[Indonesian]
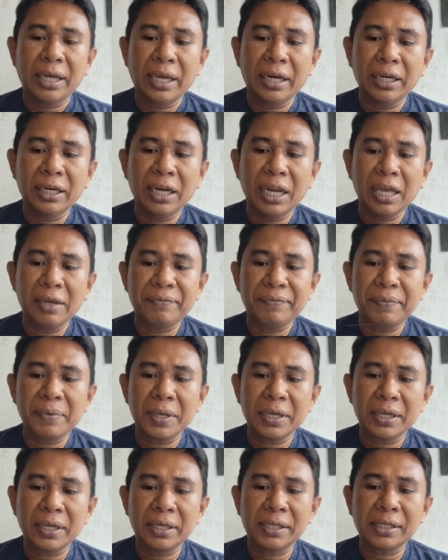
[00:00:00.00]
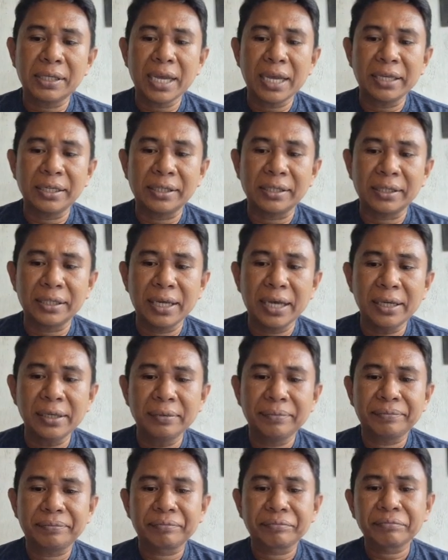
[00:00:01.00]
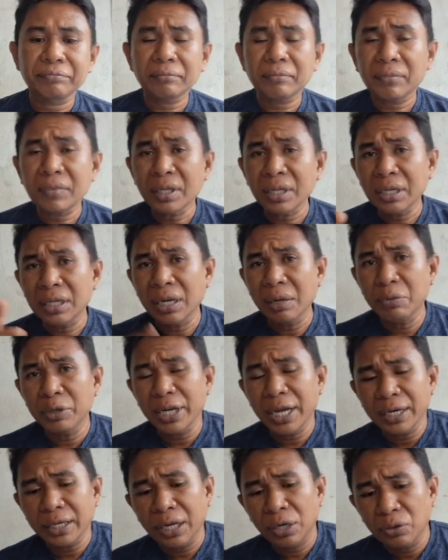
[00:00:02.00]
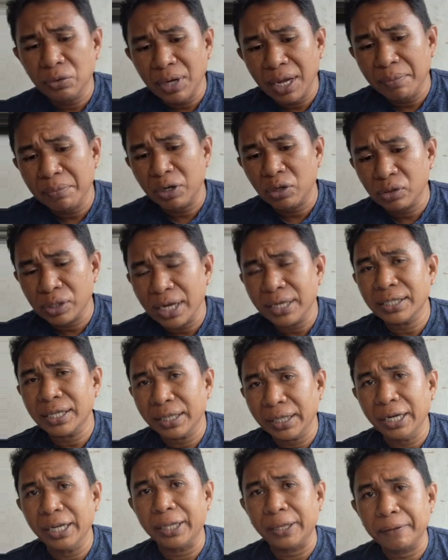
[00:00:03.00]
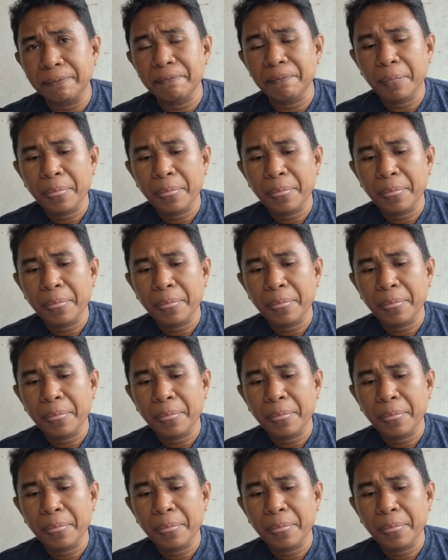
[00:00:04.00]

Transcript: dari Life Science ya. Kemudian kedua merusak satelit.